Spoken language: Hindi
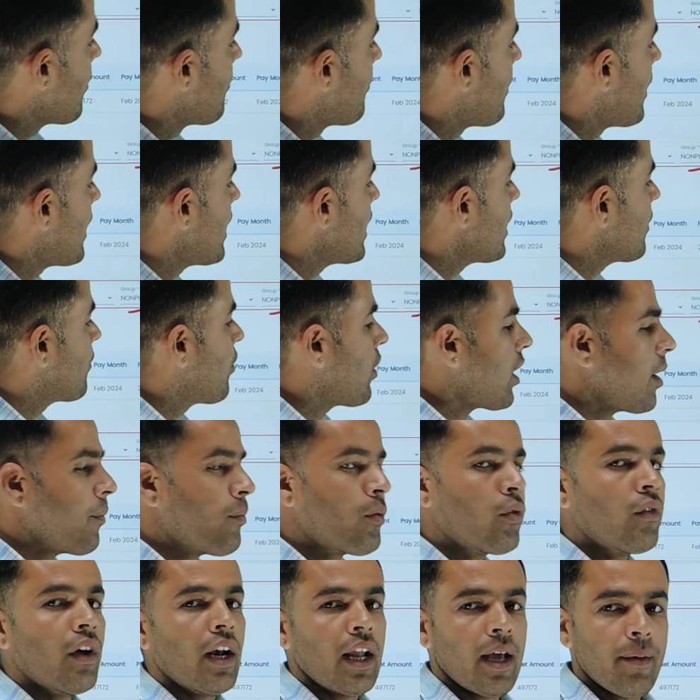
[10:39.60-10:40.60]
है पेंडिंग फॉर
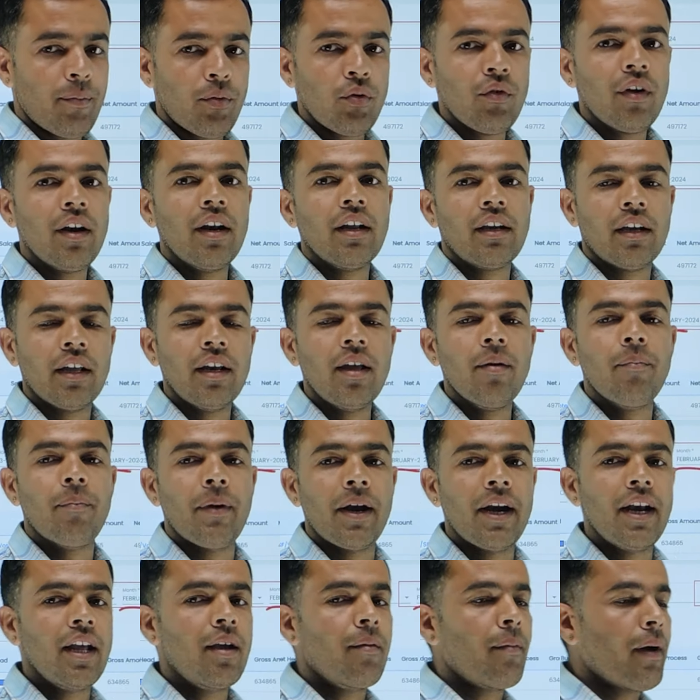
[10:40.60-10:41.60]
अप्रूवल अप्रूवल के लिए
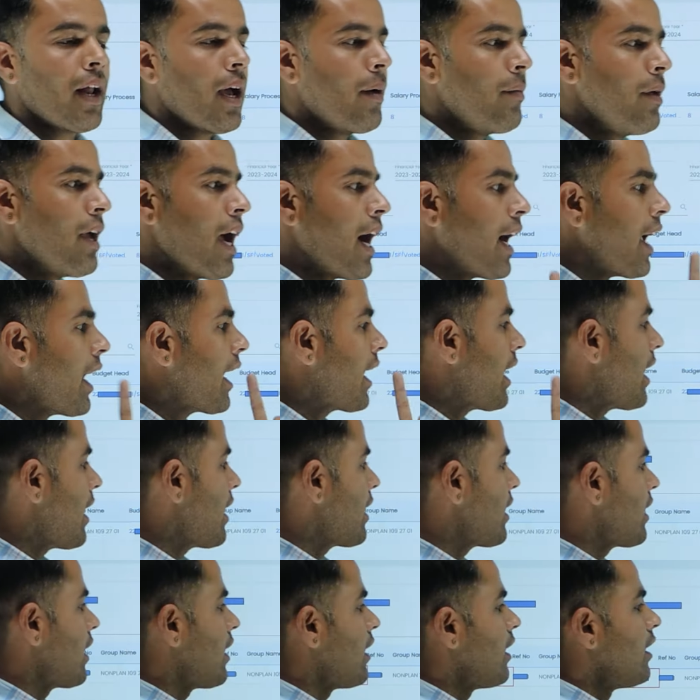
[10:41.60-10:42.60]
पेंडिंग पड़ा अभी आगे गया
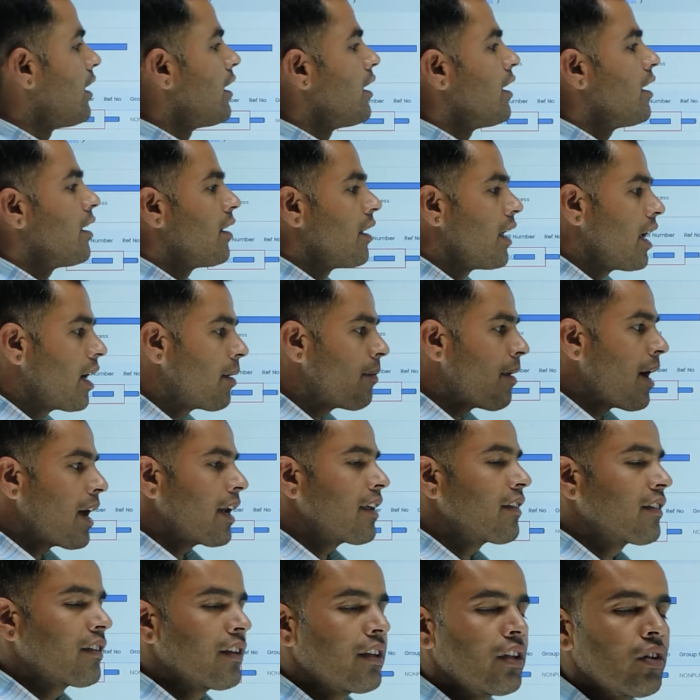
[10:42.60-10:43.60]
नहीं है एक
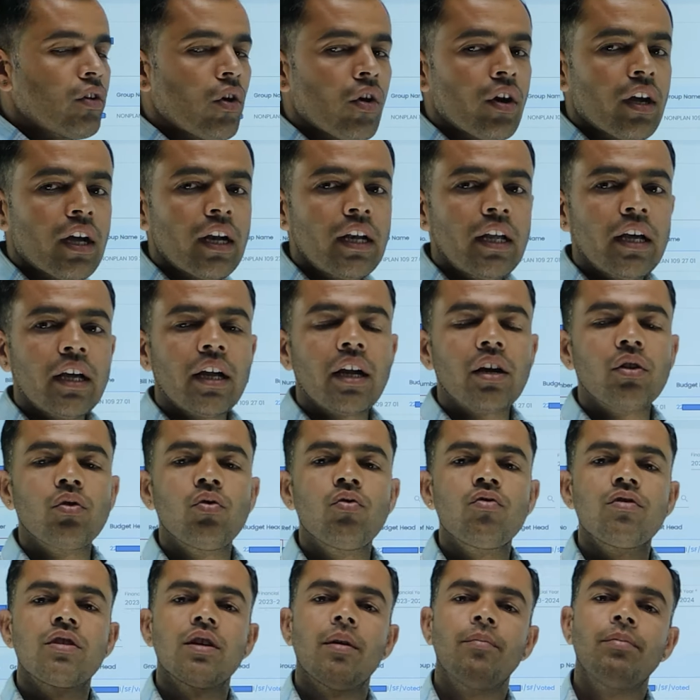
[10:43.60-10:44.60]
बार स्थिति और क्लियर कर
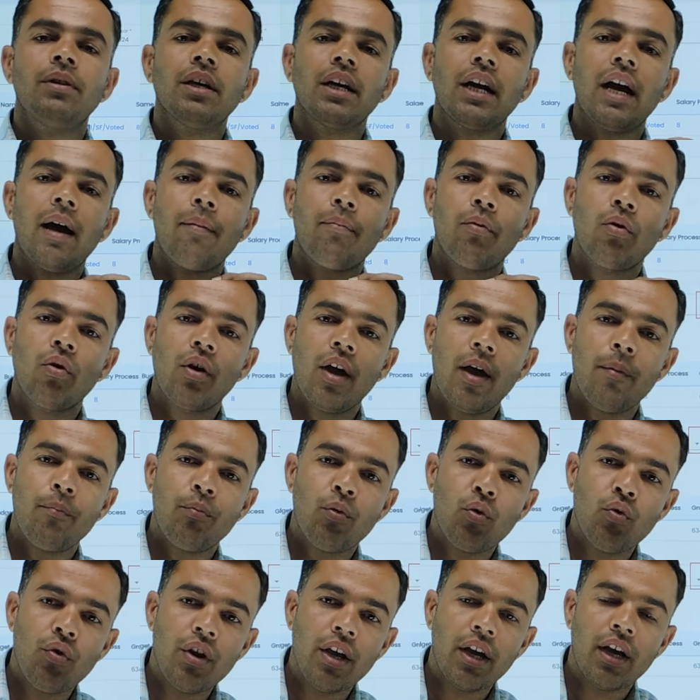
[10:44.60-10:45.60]
दूं जब तक आप लोग
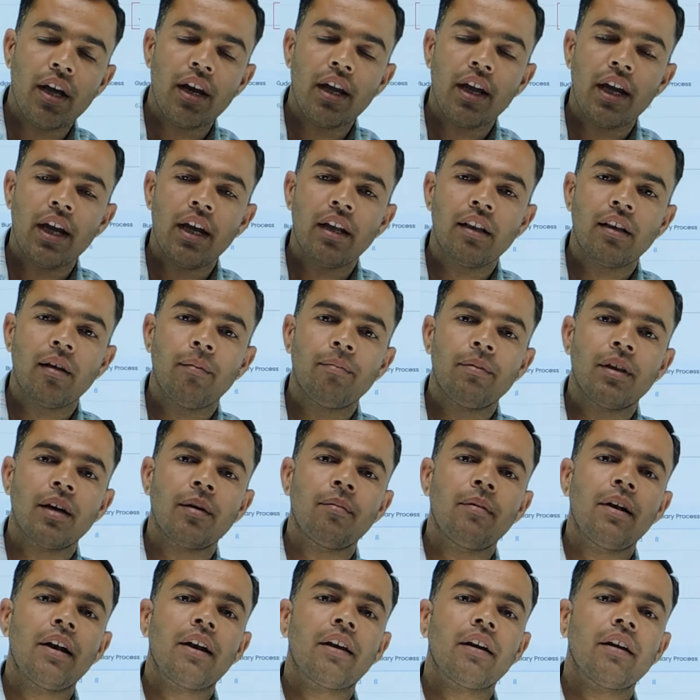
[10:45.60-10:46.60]
अप्रूव नहीं करेंगे तब तक
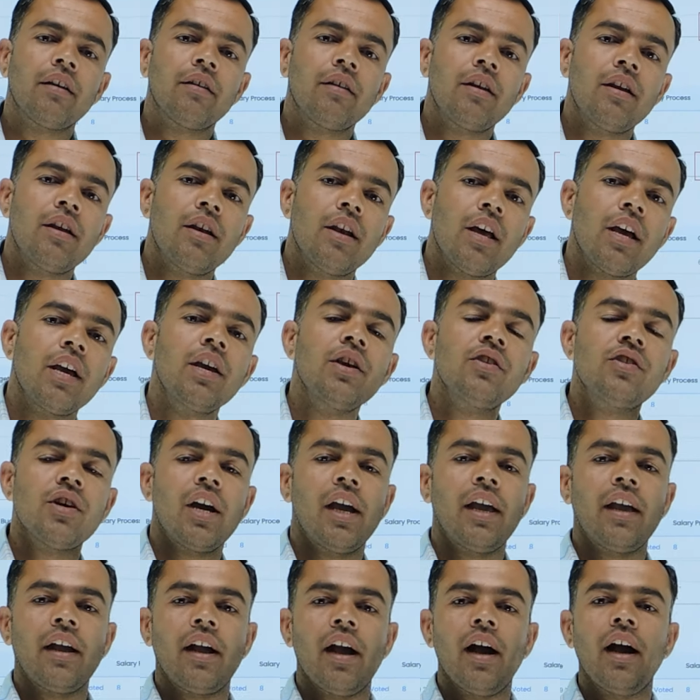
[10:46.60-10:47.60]
बिल ट्रेजरी नहीं
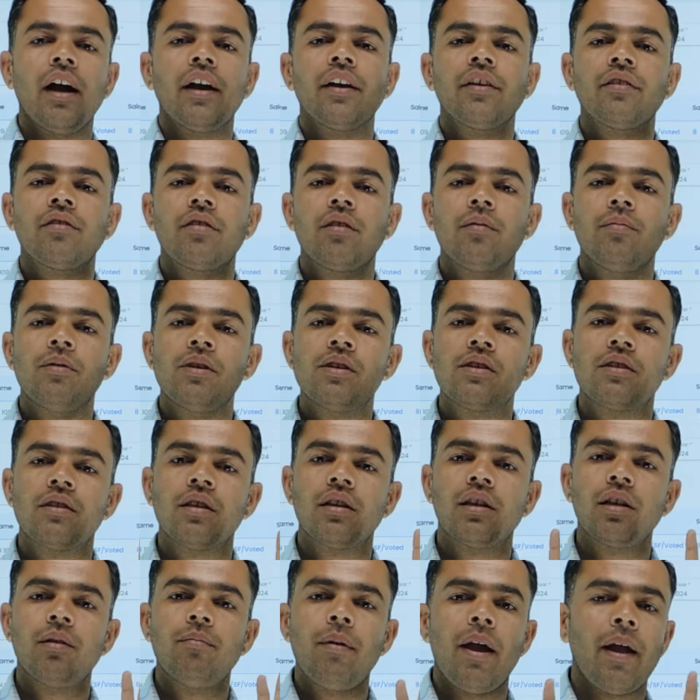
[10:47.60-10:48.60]
जाएगा किसी भी
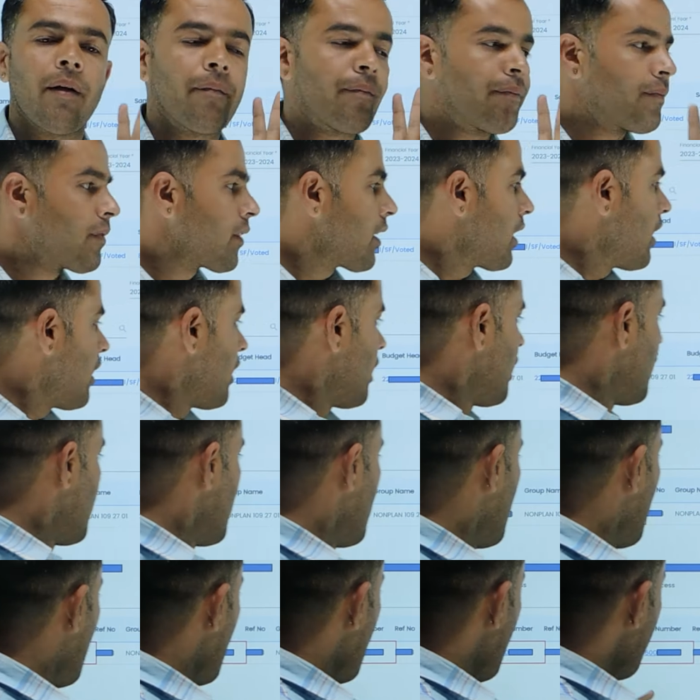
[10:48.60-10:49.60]
स्थिति में
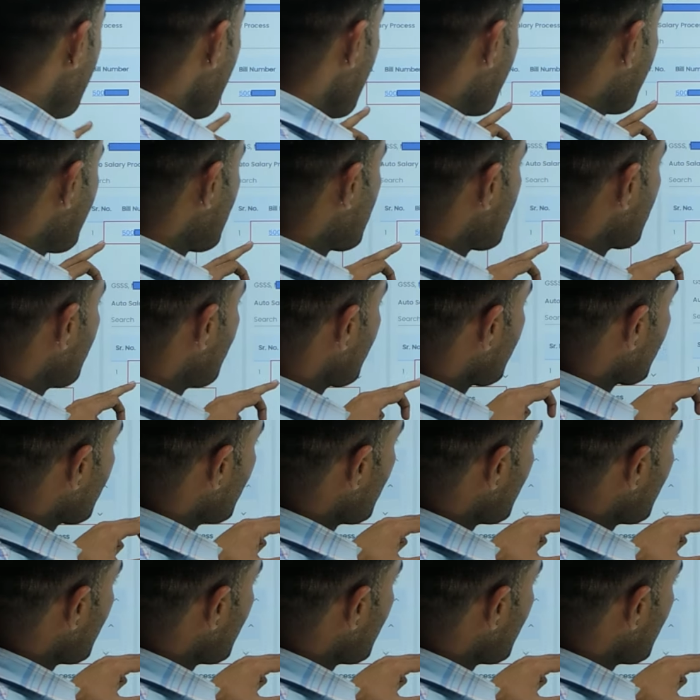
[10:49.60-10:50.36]
अब अपन रिवर्ट